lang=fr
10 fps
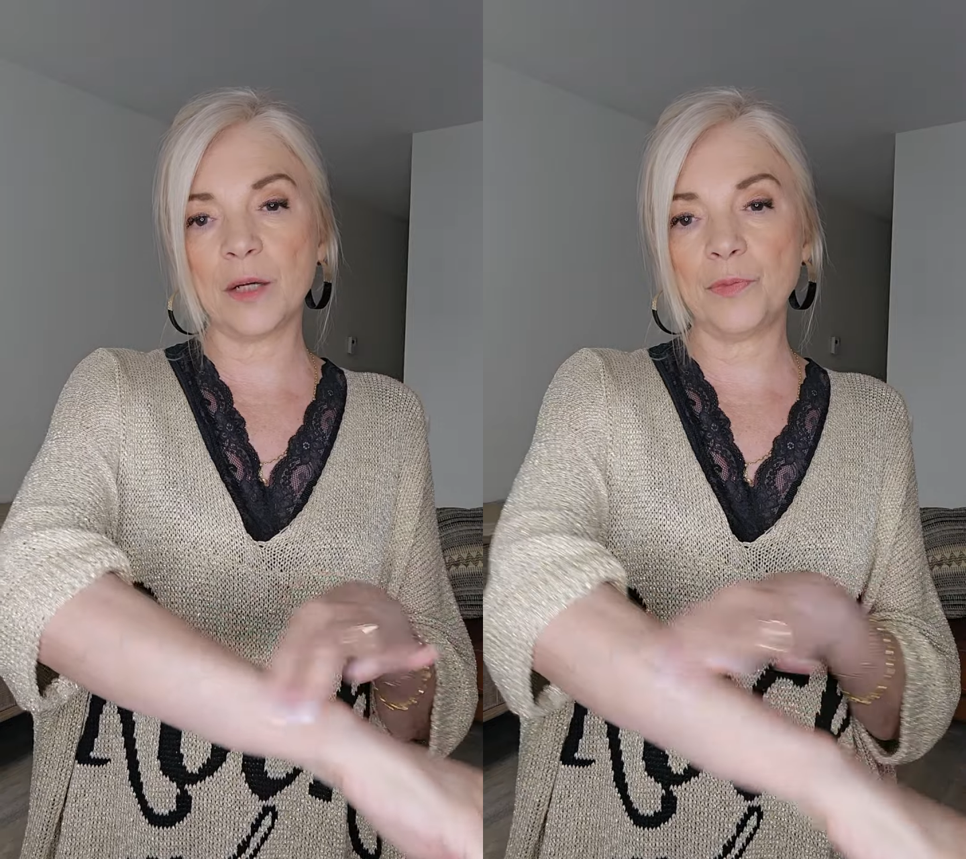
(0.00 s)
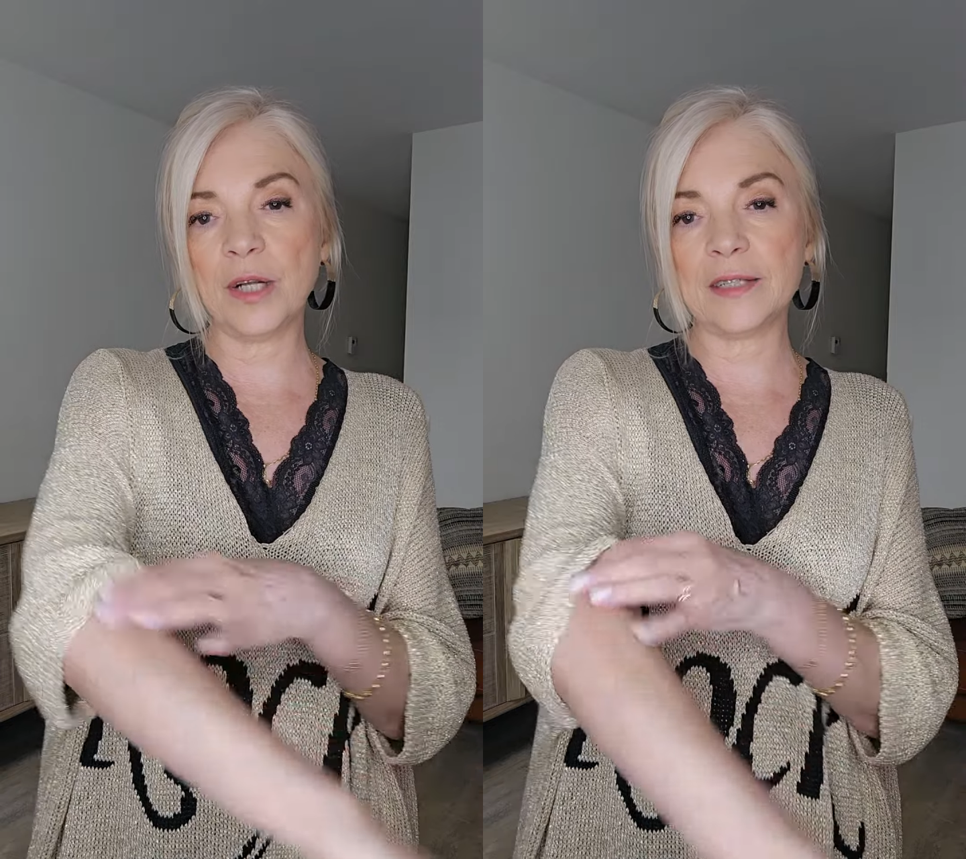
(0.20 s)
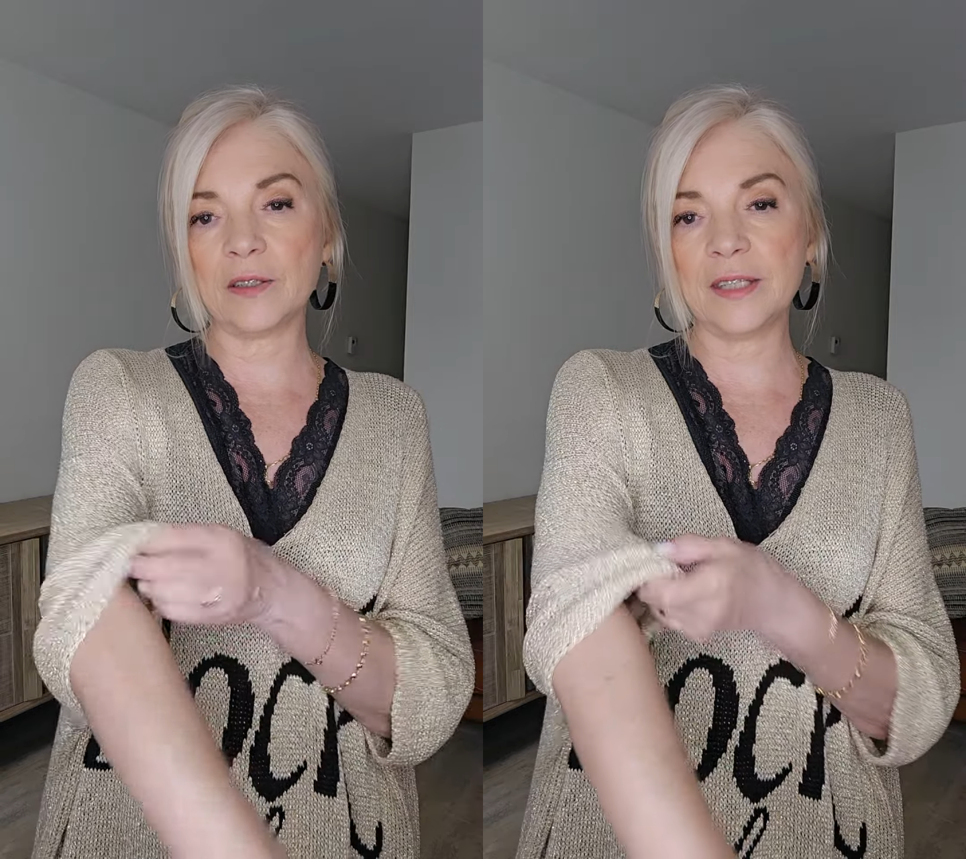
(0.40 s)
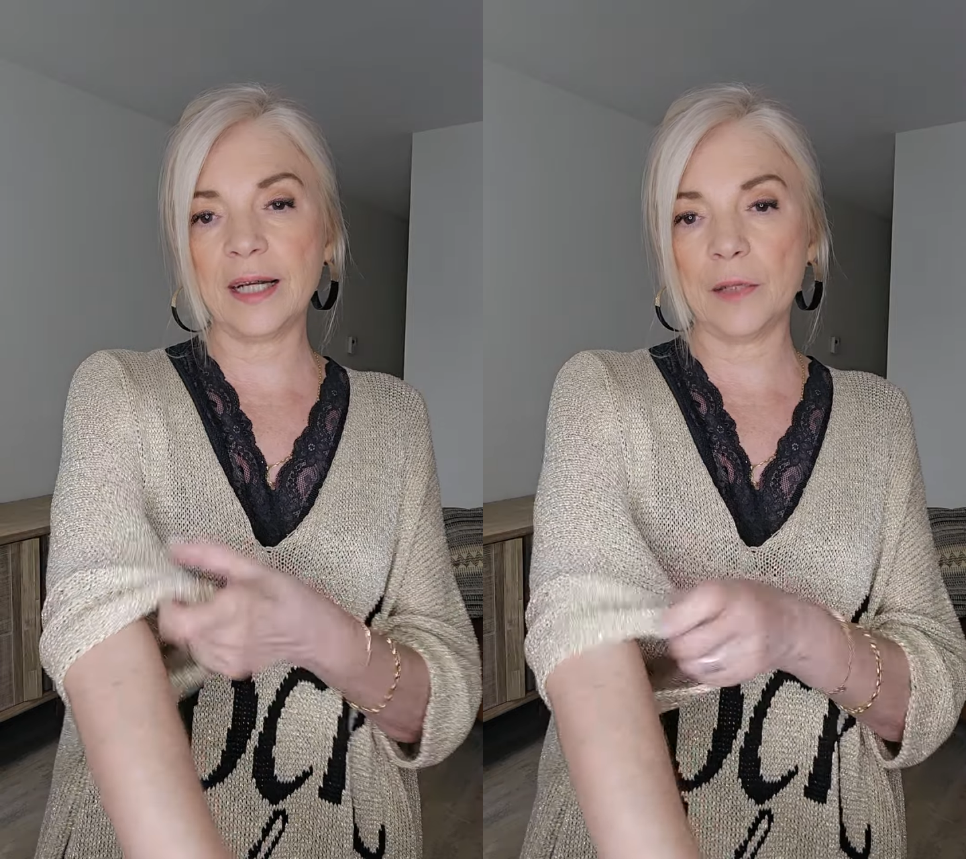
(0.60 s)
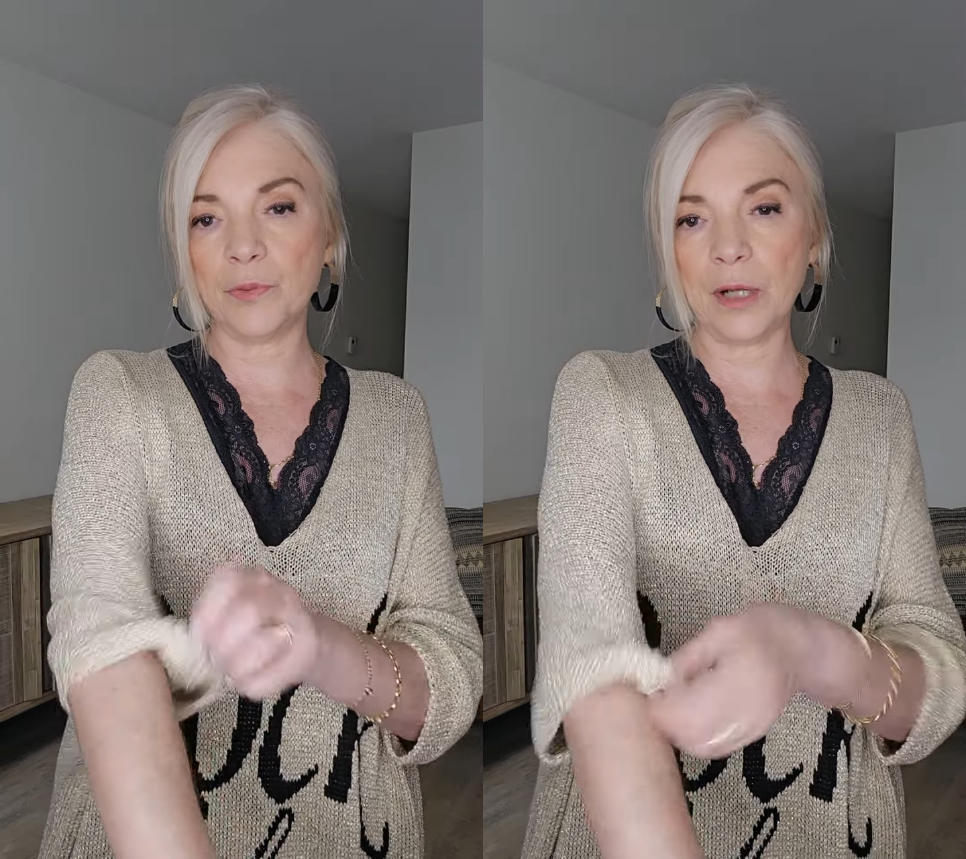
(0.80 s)
un peu la dentelle,
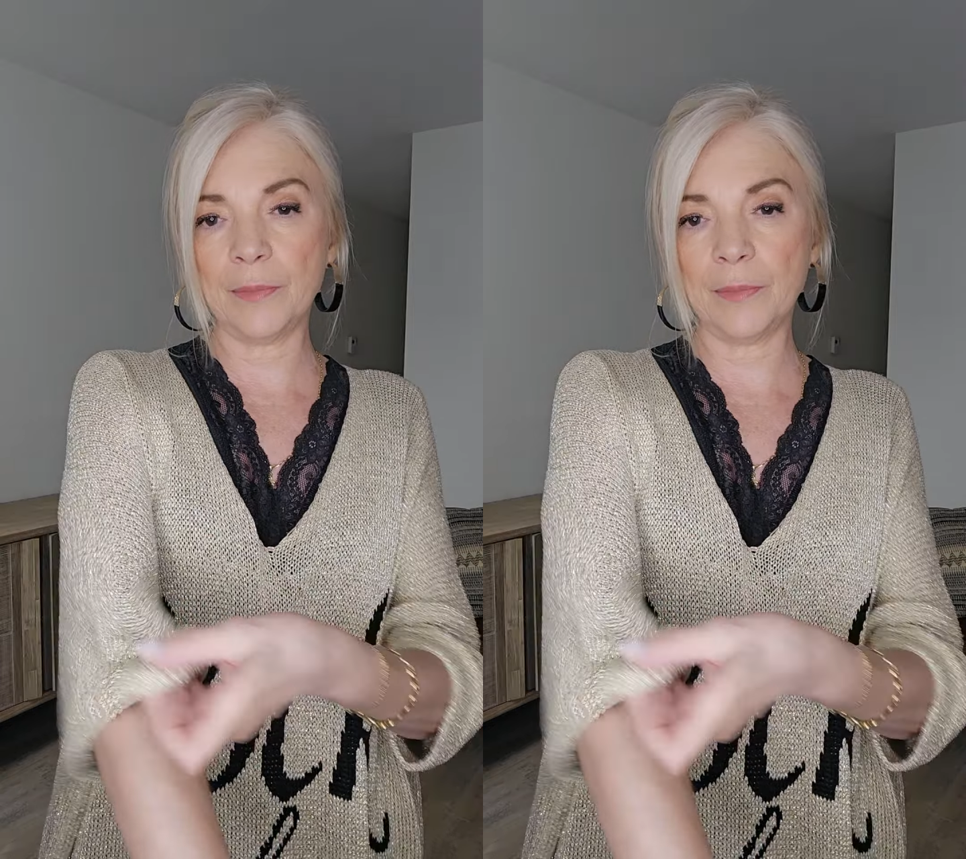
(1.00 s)
un peu la